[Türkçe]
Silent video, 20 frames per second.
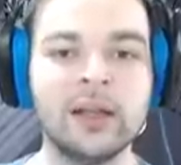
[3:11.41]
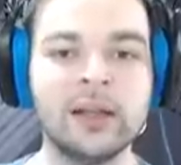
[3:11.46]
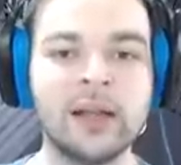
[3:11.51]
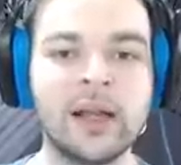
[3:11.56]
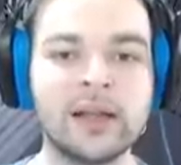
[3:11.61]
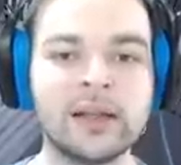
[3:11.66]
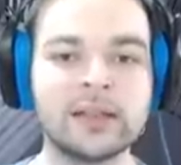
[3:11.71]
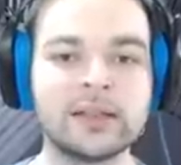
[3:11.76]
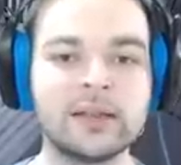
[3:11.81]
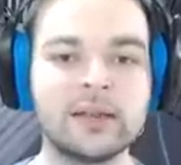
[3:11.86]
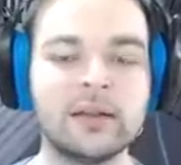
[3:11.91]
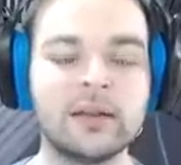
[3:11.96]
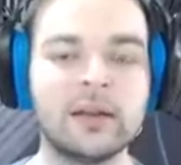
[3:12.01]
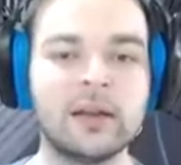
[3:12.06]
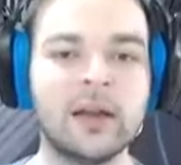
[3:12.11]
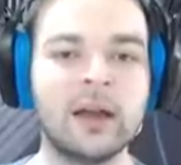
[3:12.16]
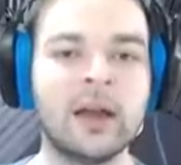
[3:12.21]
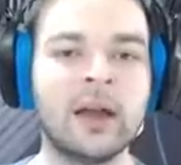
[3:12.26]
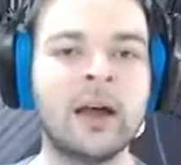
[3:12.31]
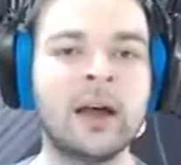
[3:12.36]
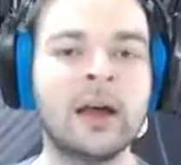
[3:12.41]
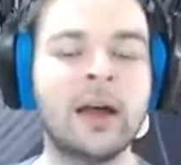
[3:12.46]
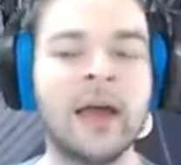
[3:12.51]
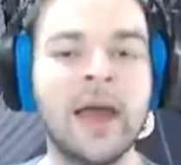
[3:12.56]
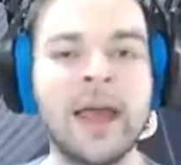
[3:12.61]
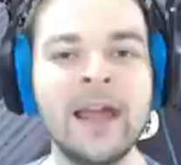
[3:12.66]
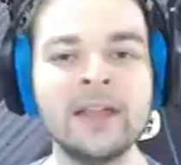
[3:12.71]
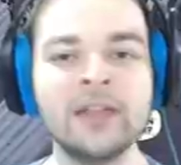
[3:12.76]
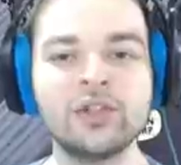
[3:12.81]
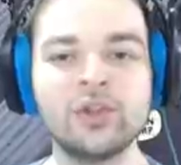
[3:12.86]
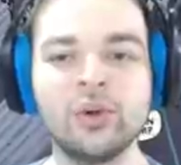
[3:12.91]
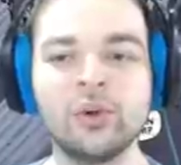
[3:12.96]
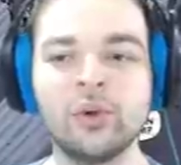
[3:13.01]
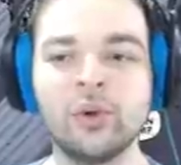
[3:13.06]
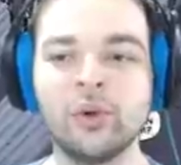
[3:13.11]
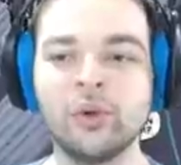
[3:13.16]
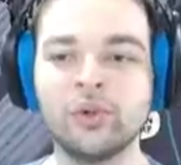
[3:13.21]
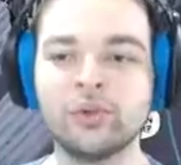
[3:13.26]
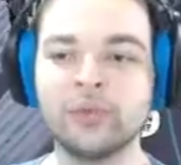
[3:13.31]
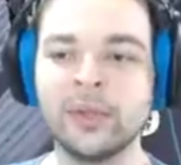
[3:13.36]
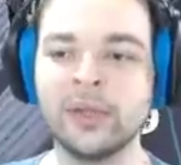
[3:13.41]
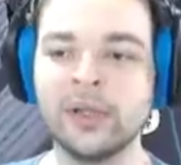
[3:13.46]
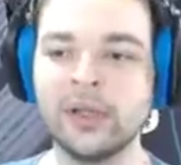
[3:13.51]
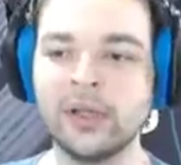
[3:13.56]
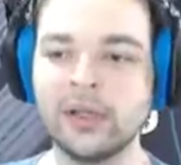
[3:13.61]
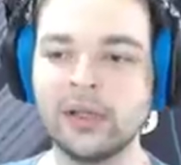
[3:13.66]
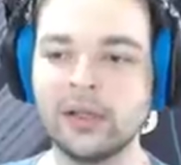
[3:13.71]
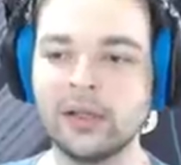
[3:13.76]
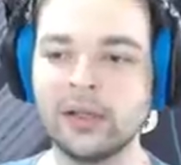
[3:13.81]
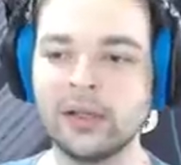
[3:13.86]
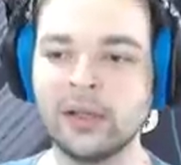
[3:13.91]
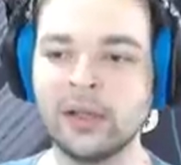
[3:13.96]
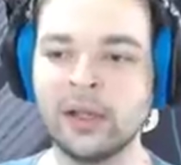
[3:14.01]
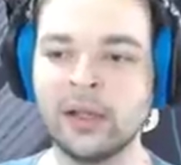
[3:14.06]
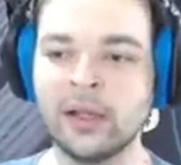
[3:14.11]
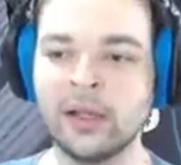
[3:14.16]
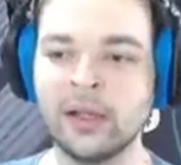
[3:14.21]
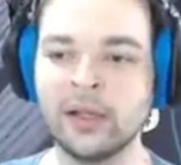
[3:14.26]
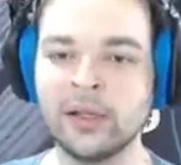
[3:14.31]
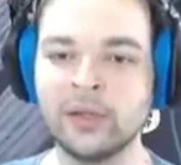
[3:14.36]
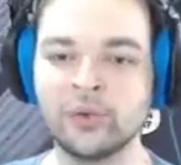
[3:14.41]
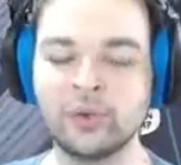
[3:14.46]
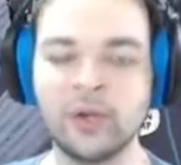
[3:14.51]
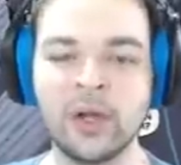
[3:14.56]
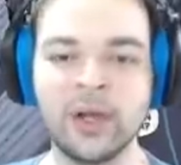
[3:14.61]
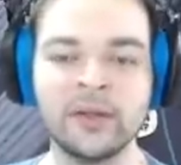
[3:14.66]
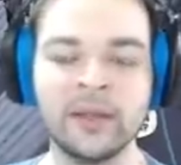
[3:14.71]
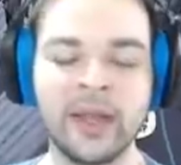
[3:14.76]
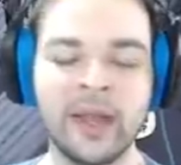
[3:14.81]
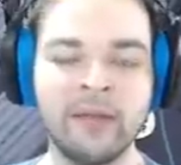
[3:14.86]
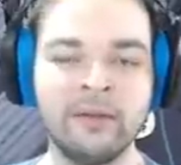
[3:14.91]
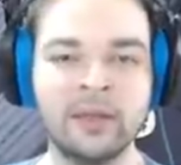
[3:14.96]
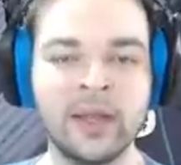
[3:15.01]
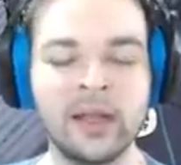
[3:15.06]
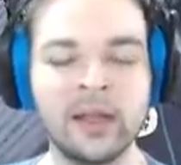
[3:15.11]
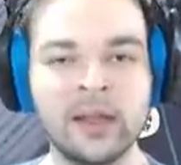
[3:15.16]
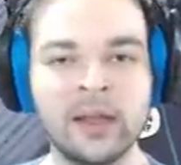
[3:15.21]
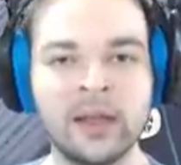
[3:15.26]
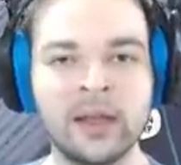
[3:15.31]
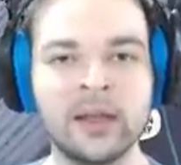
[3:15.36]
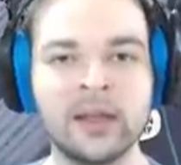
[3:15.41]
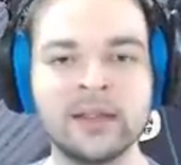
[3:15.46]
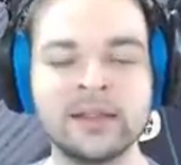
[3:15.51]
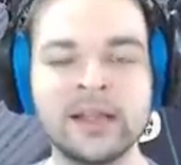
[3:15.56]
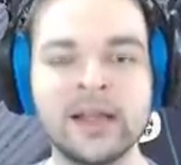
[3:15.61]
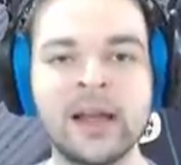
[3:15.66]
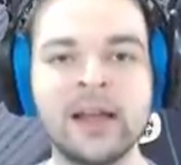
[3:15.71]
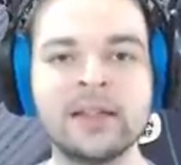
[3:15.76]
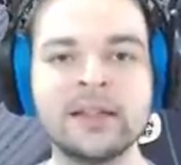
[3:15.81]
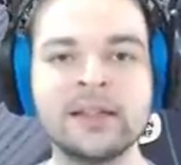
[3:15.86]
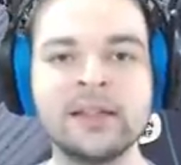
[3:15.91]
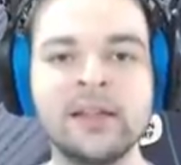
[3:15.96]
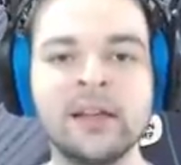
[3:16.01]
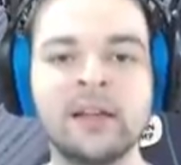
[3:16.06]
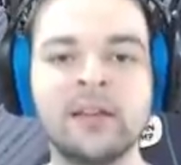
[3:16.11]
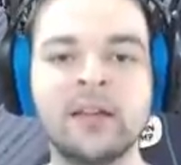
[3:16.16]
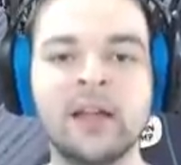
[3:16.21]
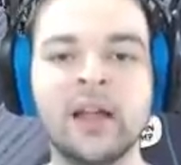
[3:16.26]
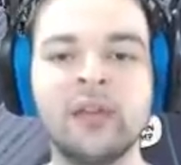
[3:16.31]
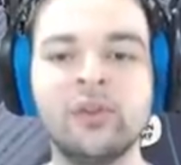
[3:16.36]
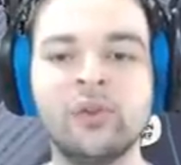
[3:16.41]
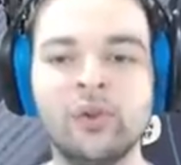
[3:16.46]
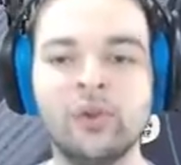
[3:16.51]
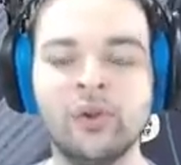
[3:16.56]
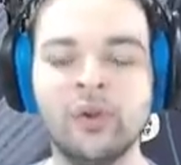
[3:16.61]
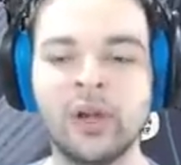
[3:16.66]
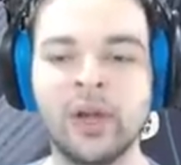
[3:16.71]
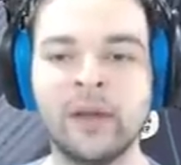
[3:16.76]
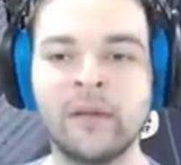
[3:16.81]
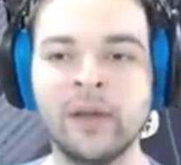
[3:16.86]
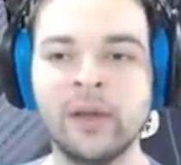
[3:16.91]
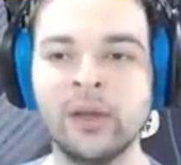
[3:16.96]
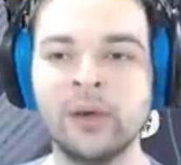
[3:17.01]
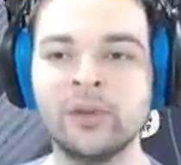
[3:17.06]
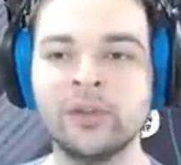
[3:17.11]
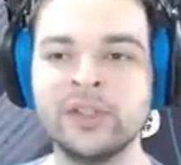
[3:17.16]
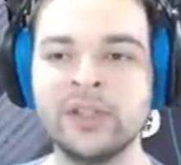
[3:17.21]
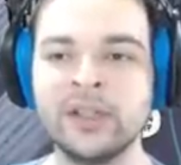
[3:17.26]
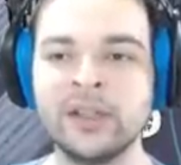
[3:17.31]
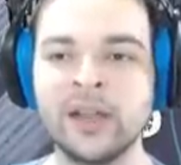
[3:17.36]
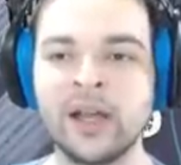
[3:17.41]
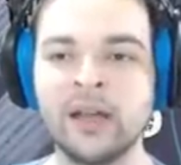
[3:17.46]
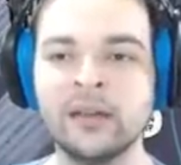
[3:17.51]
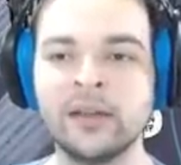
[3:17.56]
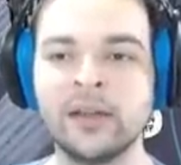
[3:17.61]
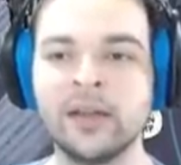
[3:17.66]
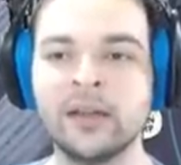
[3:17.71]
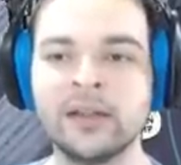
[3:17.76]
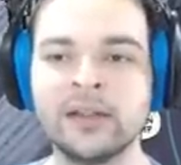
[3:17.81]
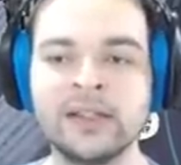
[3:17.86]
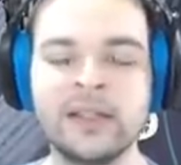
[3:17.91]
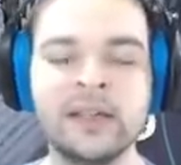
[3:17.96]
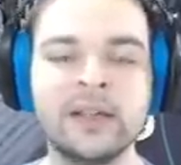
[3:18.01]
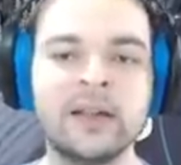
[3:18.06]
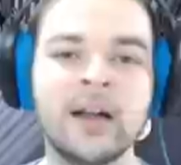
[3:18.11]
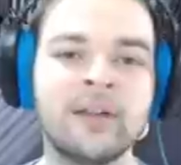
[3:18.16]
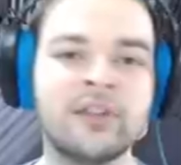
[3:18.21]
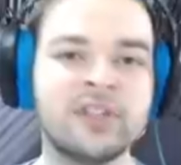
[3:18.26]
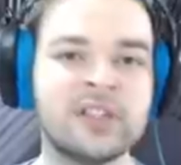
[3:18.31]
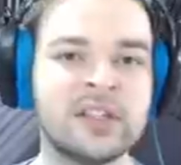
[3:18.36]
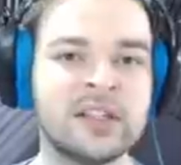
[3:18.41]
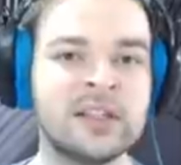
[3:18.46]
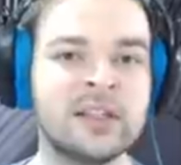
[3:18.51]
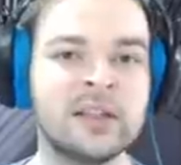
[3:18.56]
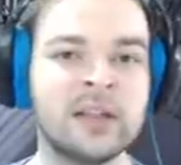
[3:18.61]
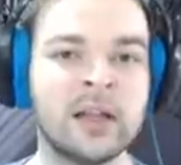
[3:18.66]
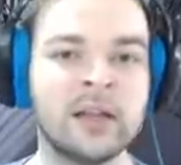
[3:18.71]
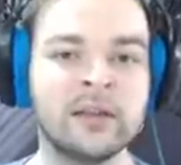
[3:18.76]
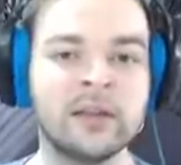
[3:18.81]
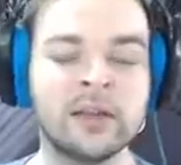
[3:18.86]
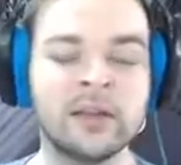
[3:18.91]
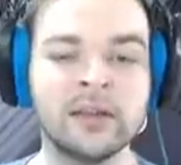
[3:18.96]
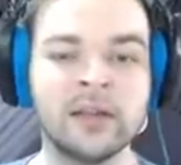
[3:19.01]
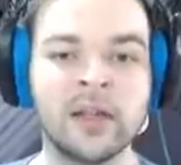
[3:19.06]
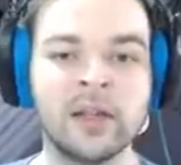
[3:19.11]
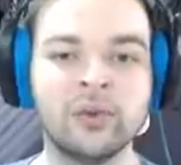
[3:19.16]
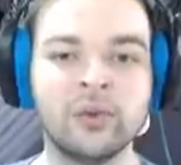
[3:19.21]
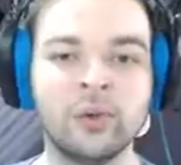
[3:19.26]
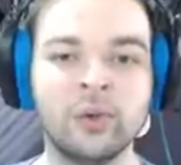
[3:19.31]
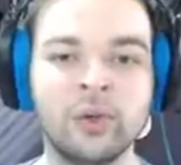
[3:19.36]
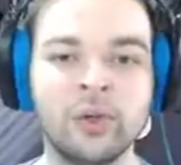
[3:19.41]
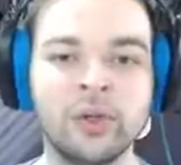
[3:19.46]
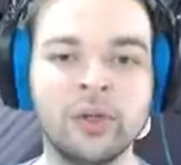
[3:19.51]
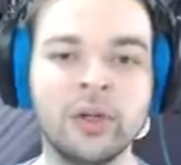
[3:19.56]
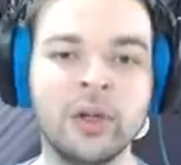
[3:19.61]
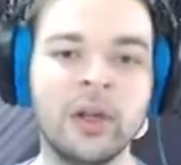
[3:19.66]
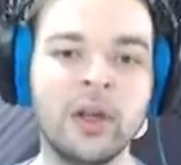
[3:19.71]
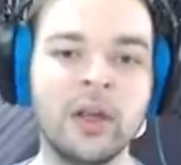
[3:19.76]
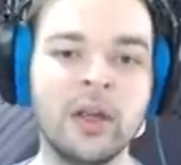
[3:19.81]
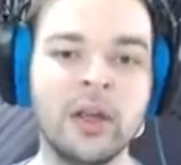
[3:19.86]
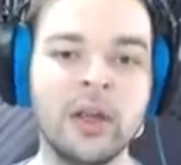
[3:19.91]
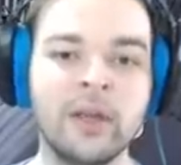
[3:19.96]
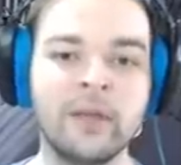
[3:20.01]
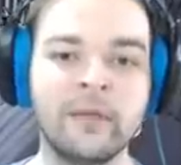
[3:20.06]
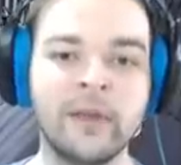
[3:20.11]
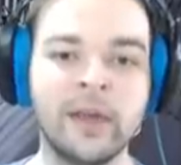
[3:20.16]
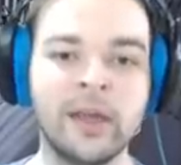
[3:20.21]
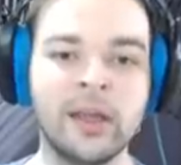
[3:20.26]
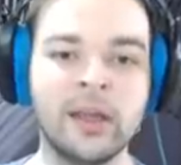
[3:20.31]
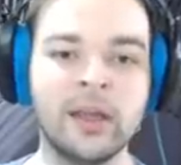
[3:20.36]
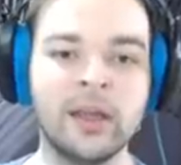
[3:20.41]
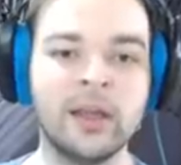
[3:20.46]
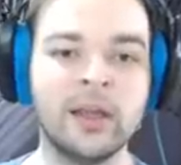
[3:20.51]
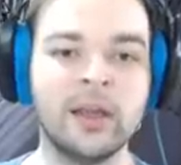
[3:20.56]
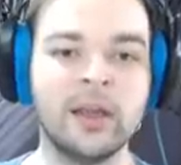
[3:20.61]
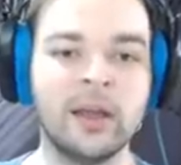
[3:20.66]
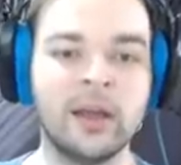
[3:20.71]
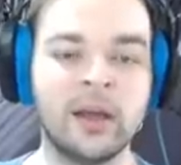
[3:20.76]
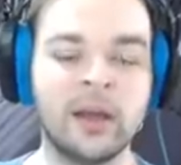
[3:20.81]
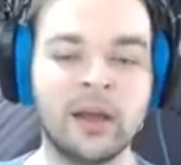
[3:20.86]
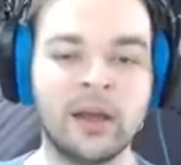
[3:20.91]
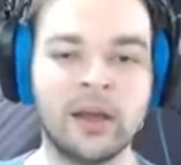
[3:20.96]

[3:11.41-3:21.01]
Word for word: Lux en son konuşmada ee, şu anda evde e, Silas'ın yanından dönüyor eve. O zindandan, sihir avcısı zindanlarından dönüyor. Ve e,